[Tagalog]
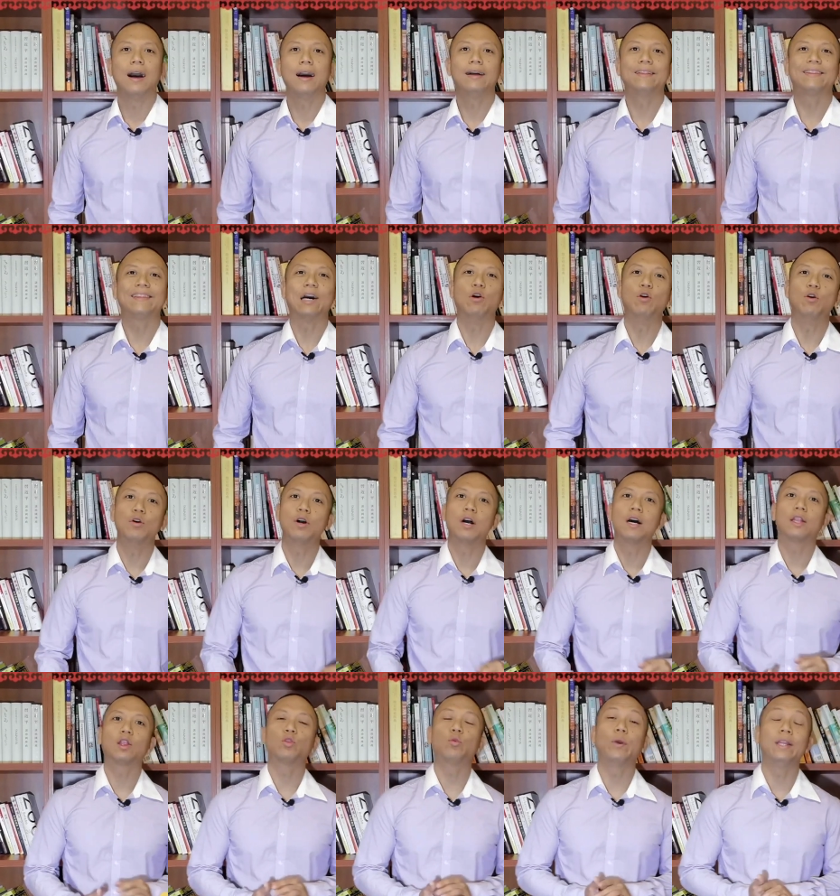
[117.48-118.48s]
Ang taong
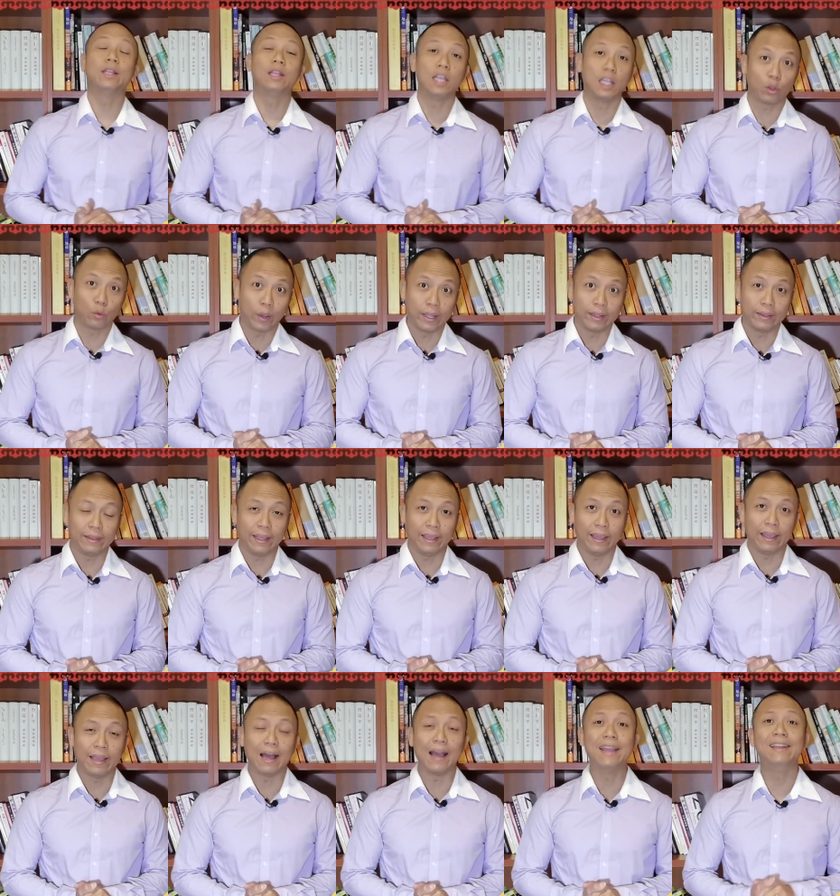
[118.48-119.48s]

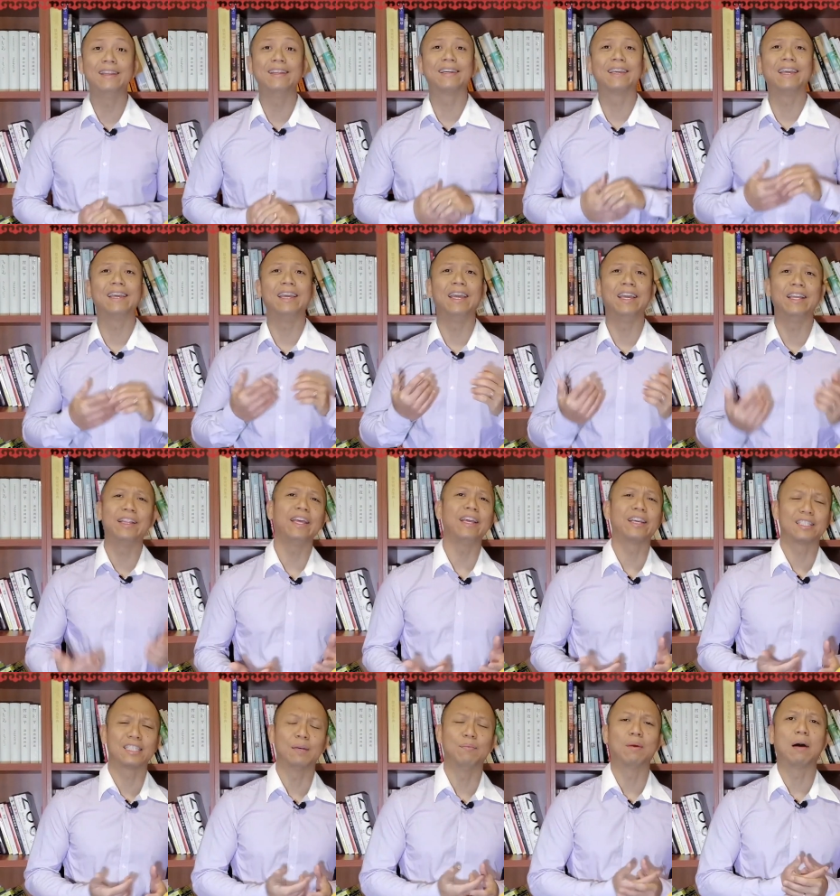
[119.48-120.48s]
2020 ah, ay naging
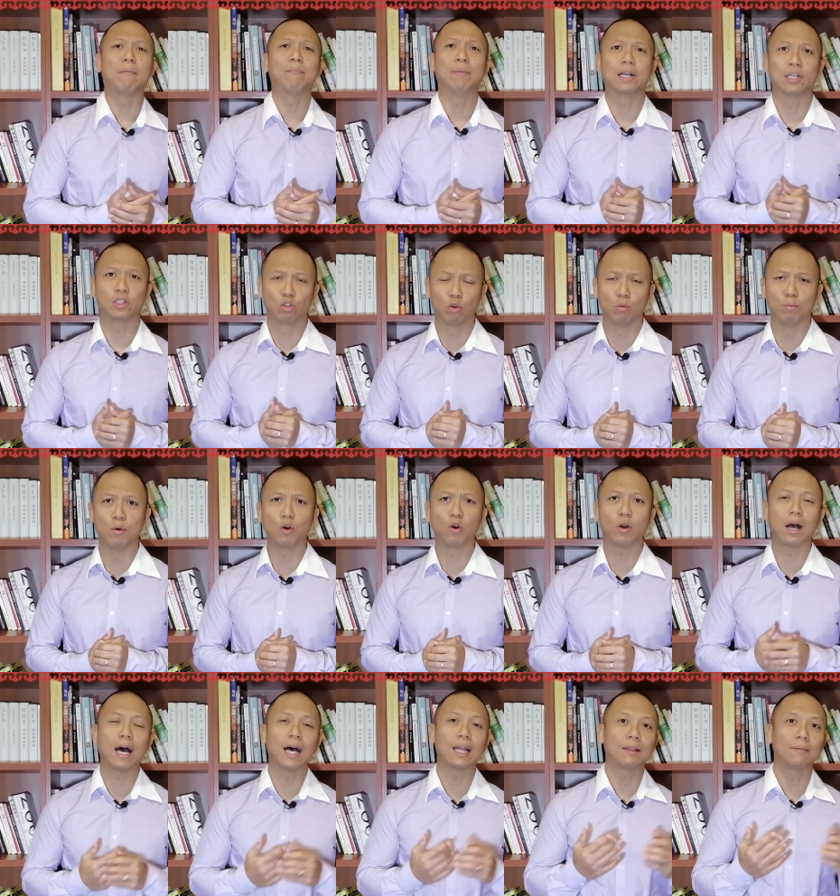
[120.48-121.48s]
hitik sa mga
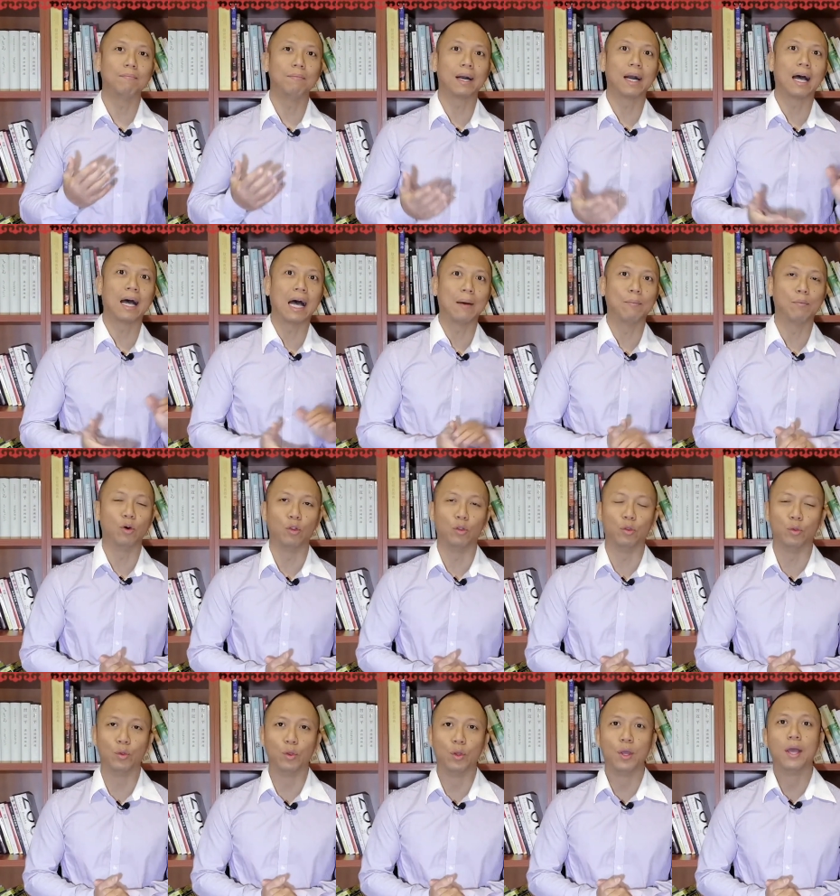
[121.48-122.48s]
pagsubok at mga
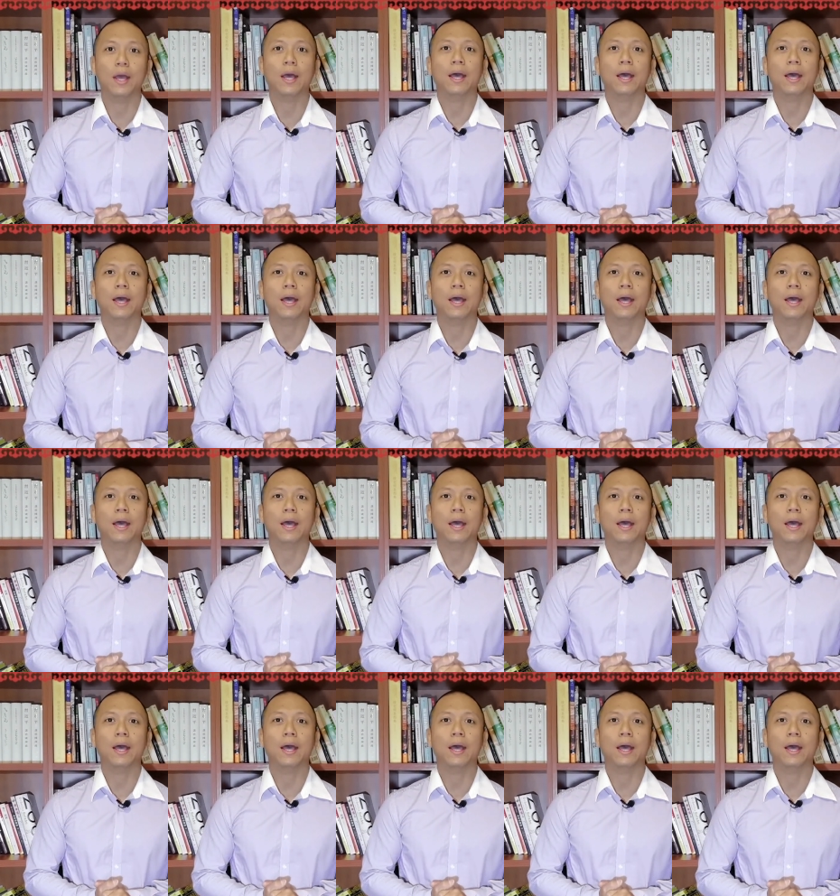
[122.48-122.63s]
hamon.